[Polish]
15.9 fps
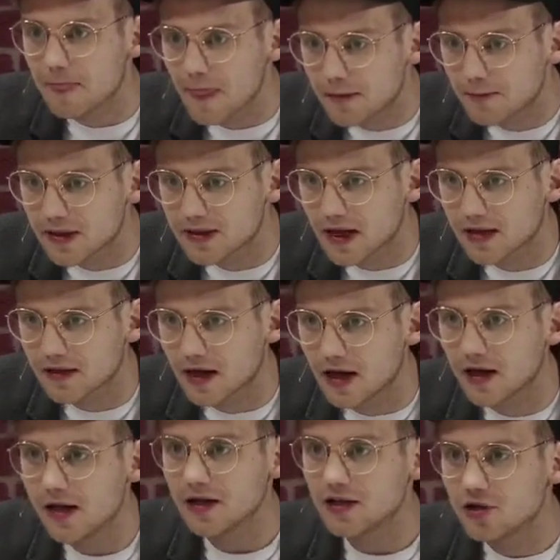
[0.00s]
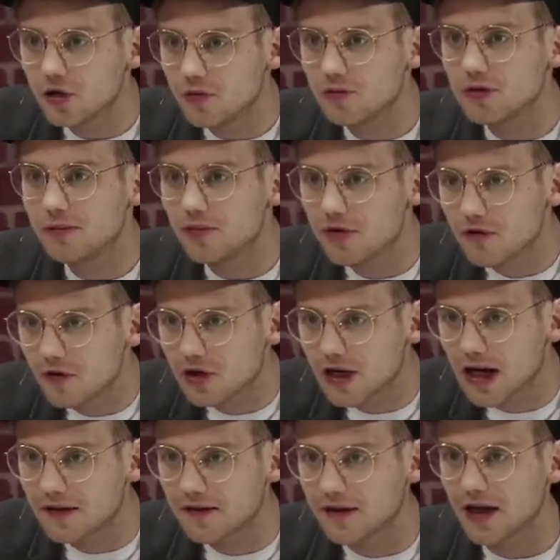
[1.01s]
napadana. I to były
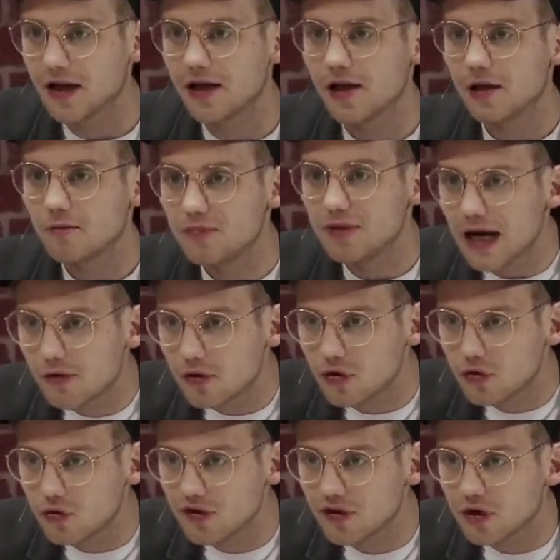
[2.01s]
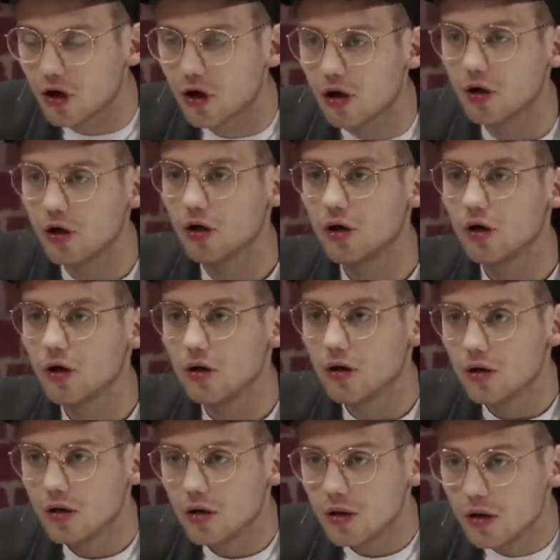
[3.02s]
prowokacje białorusko
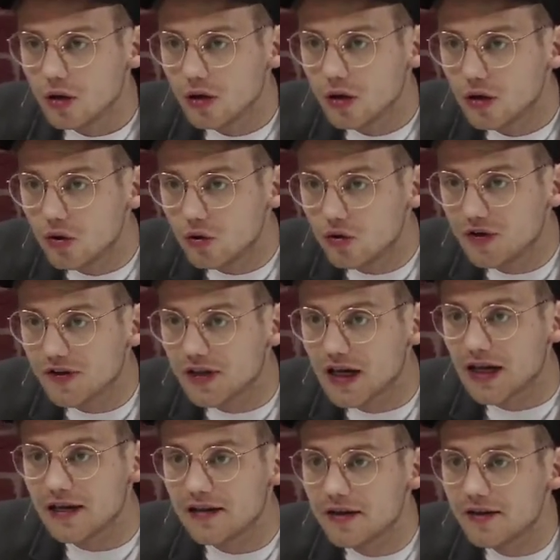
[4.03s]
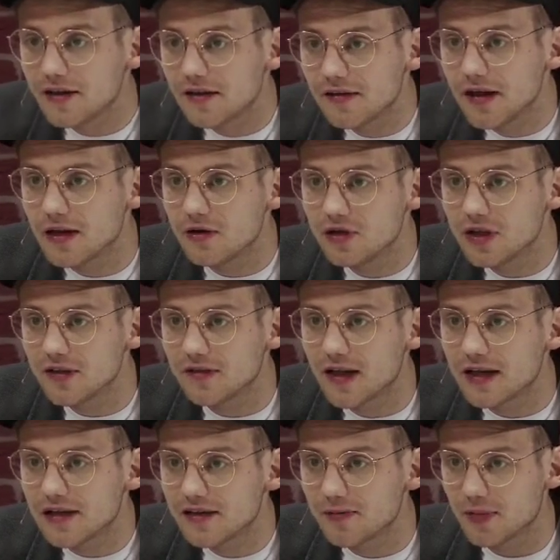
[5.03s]
ruskie i ty sobie z tego nie
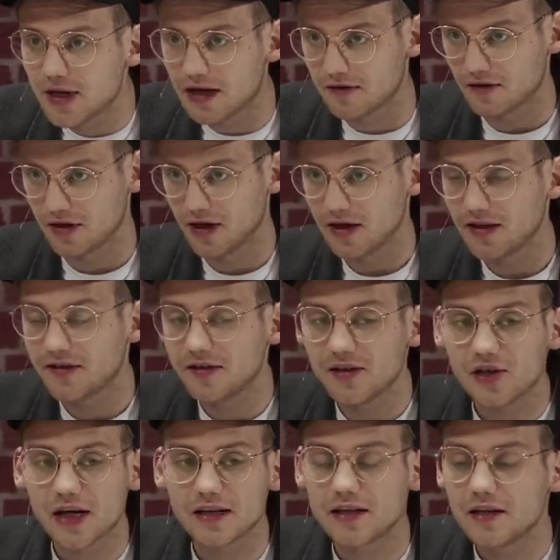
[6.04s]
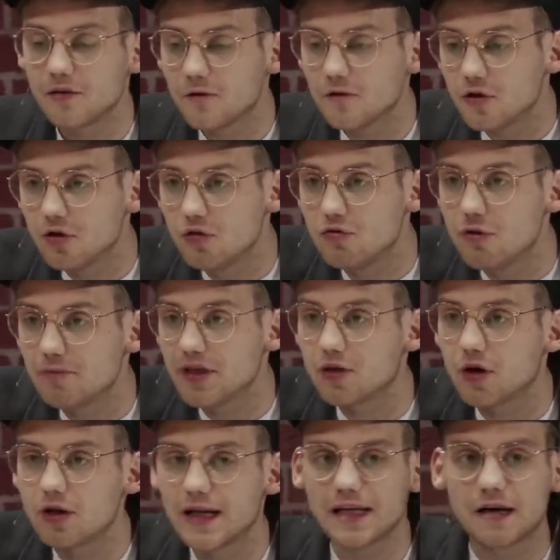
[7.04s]
zdajesz sprawy. Jesteś jak ten twój głupi
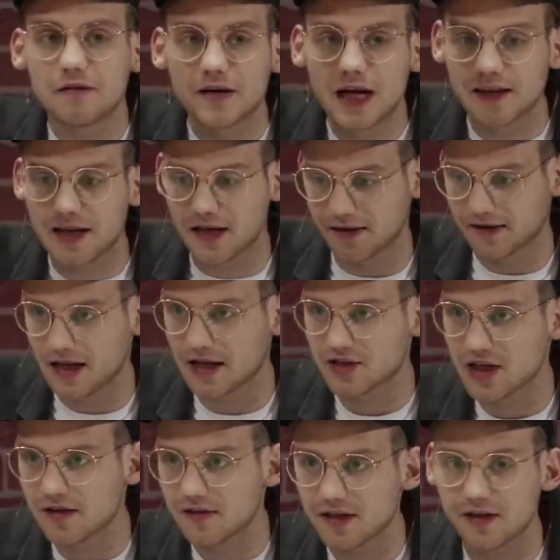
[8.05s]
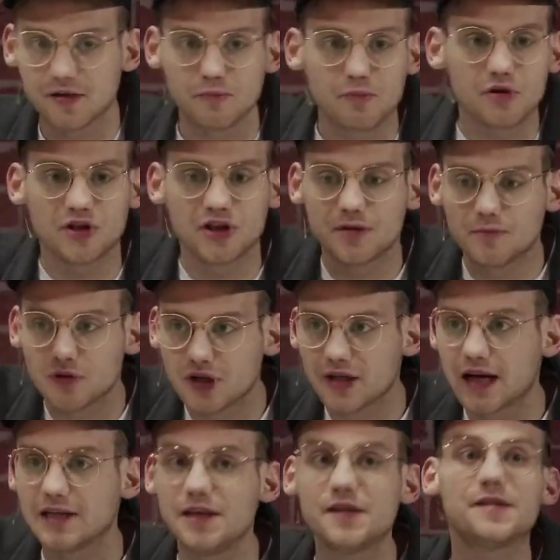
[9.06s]
kolega Franek Starczewski, co poszedł pod
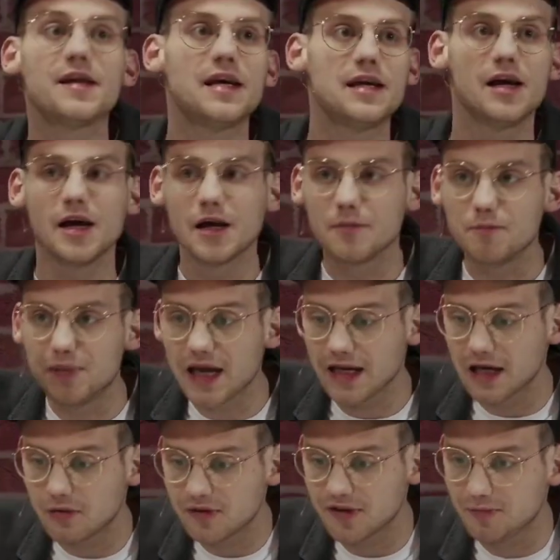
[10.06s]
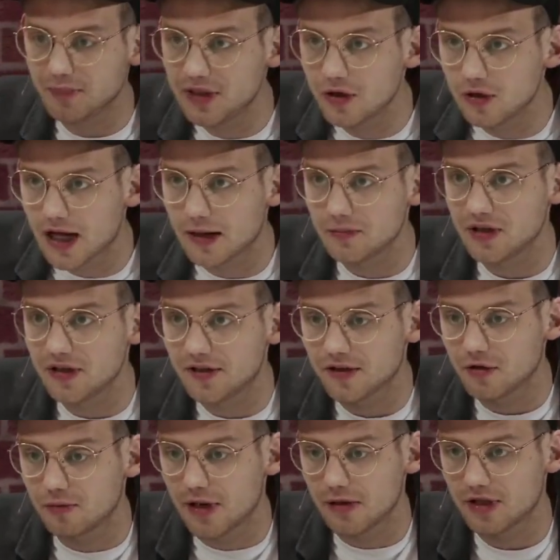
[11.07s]
granicę i biegał z bidonami i z
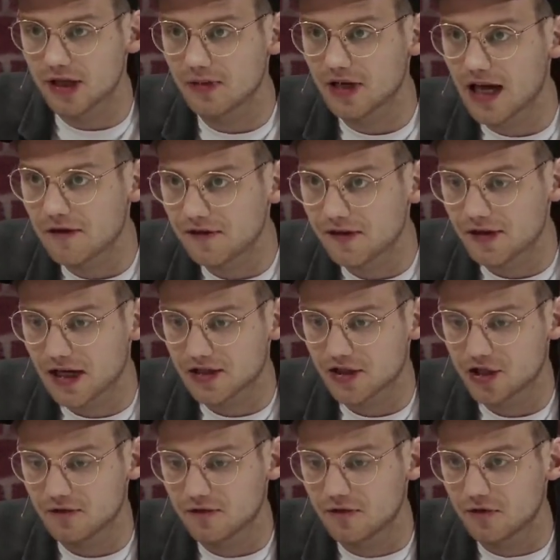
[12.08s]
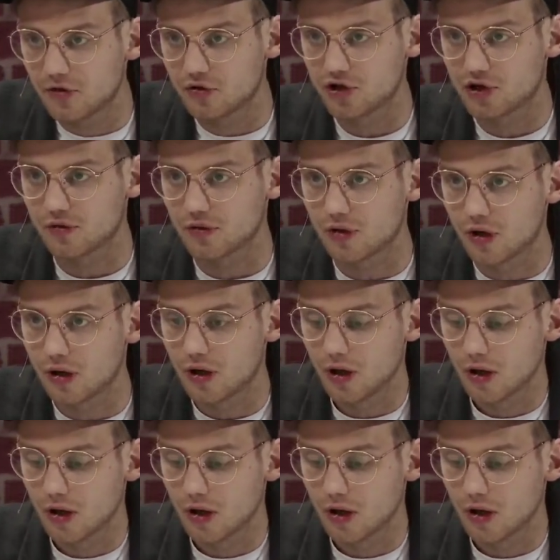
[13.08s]
kubełkiem KFC, aż się wywrócił. No. Uważam,